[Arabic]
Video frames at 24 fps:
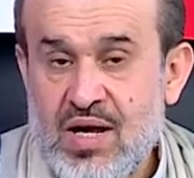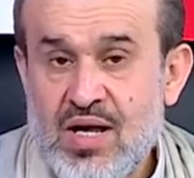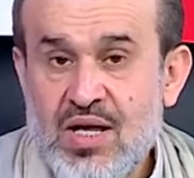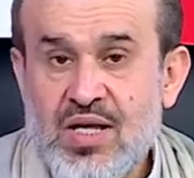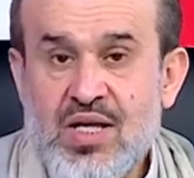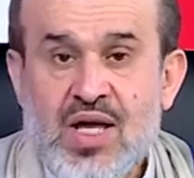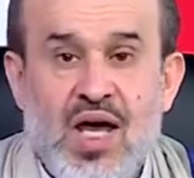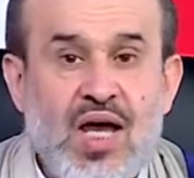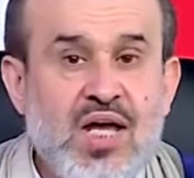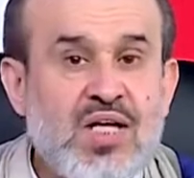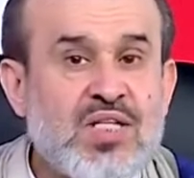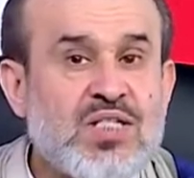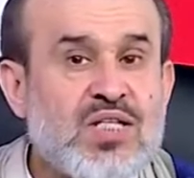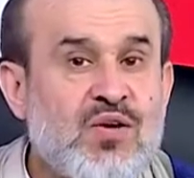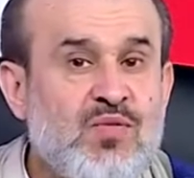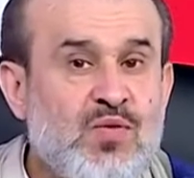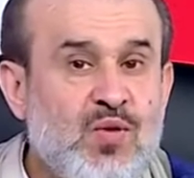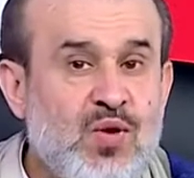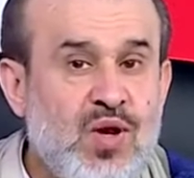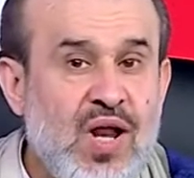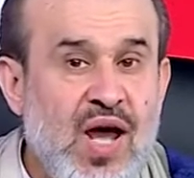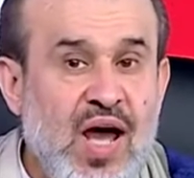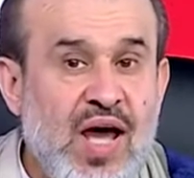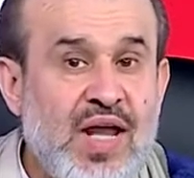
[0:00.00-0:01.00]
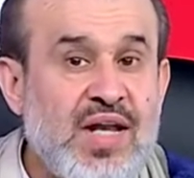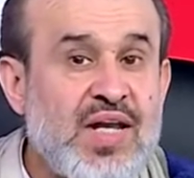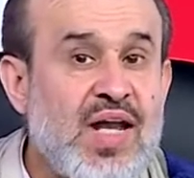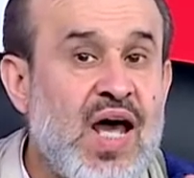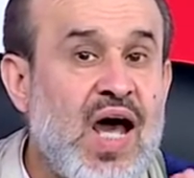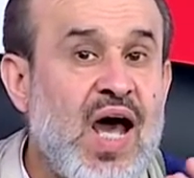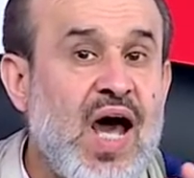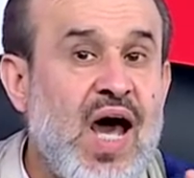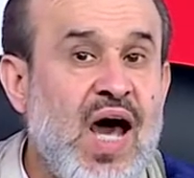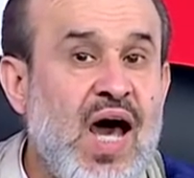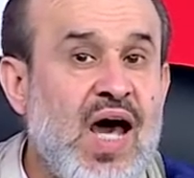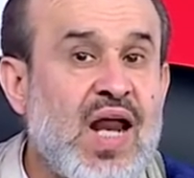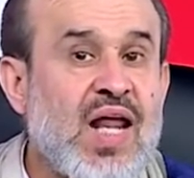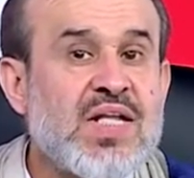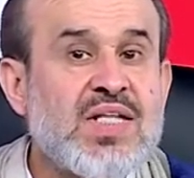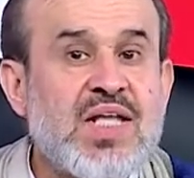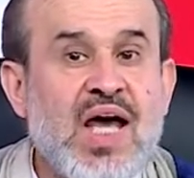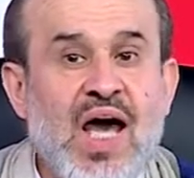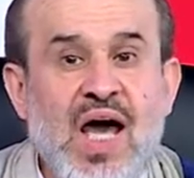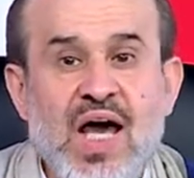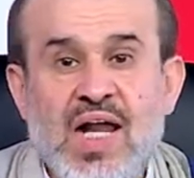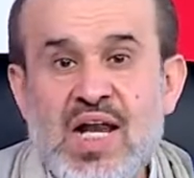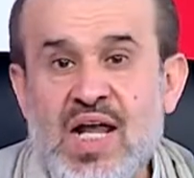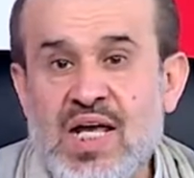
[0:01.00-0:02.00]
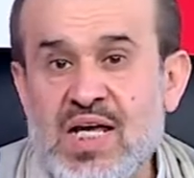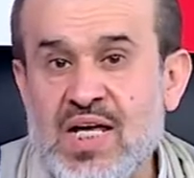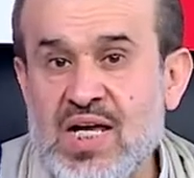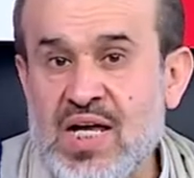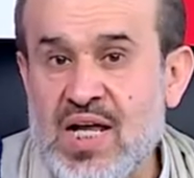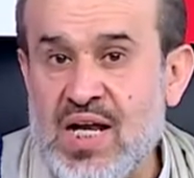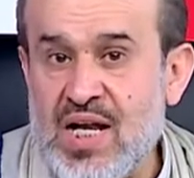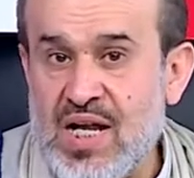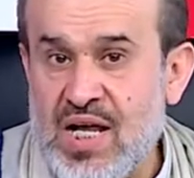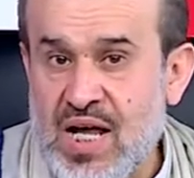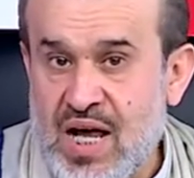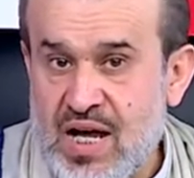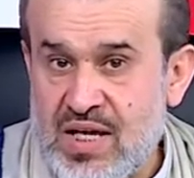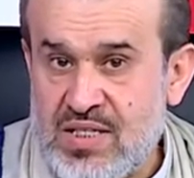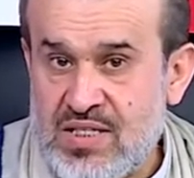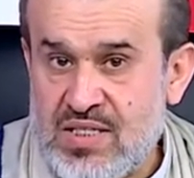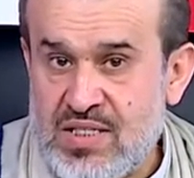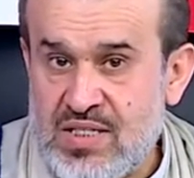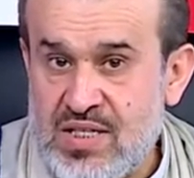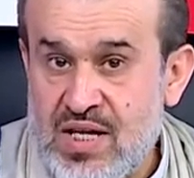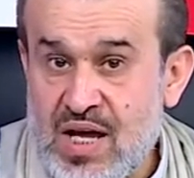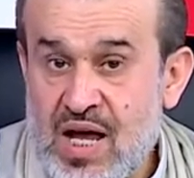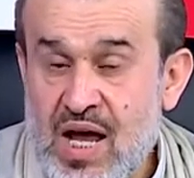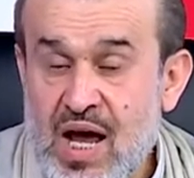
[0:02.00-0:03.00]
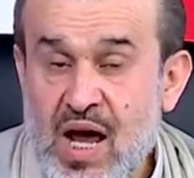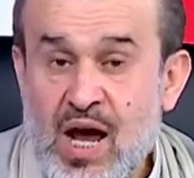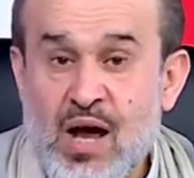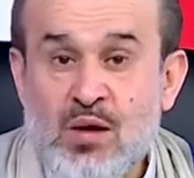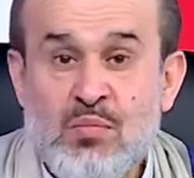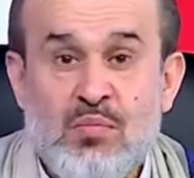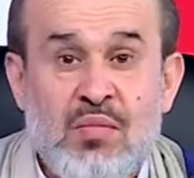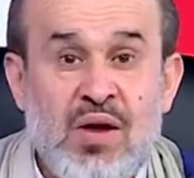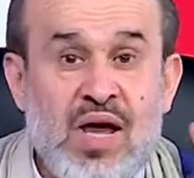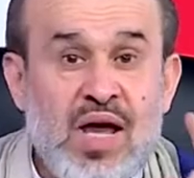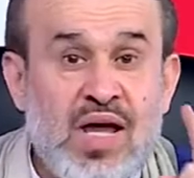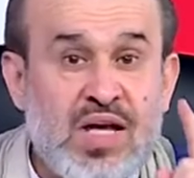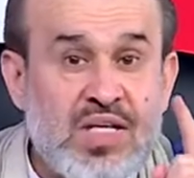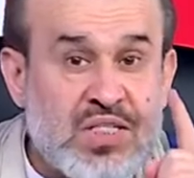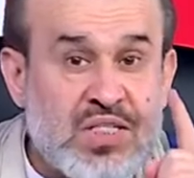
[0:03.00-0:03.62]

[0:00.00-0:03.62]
يئس فلان عرض عليه اليأس أما